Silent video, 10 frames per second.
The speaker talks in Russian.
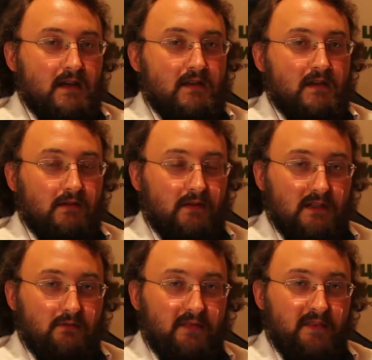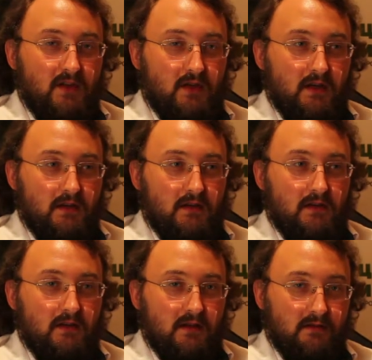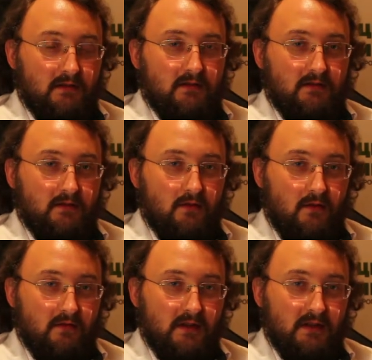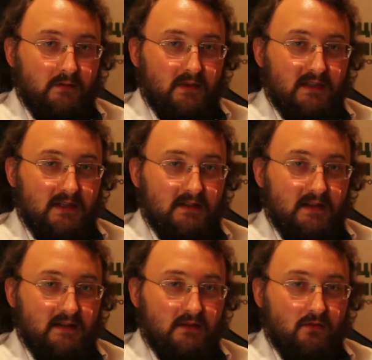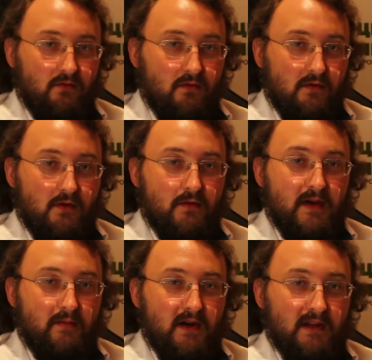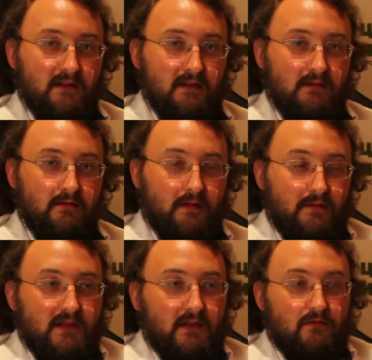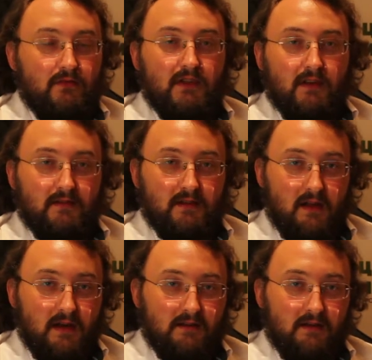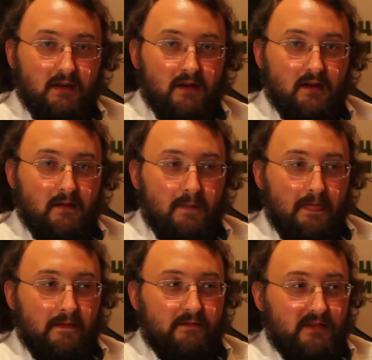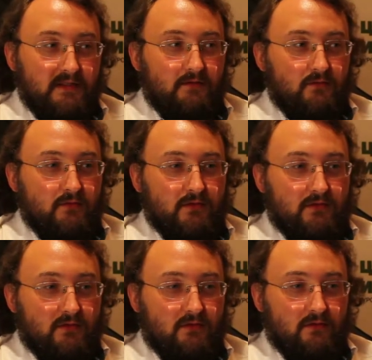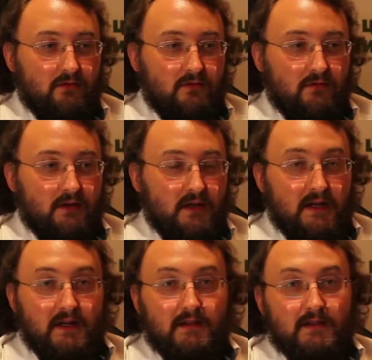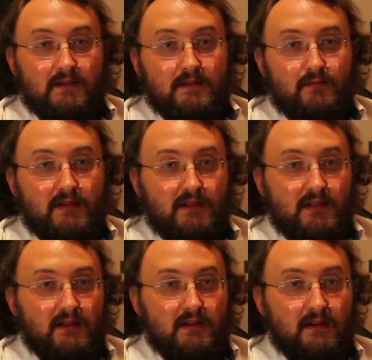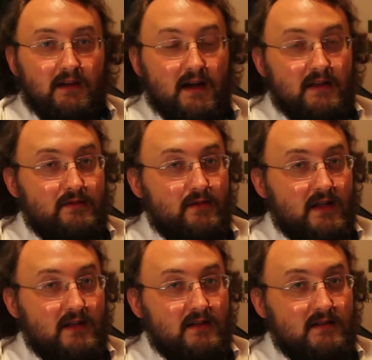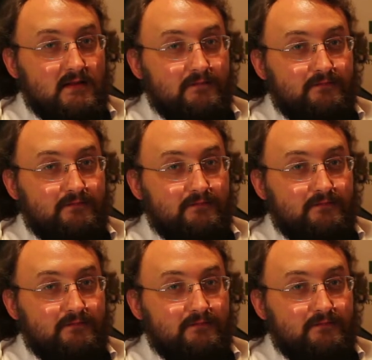Итак, в этом виде я несколько слов хотел бы сказать о гомеопатии. Вообще, откуда она взялась? Все думают, что это изобретение Ганемана,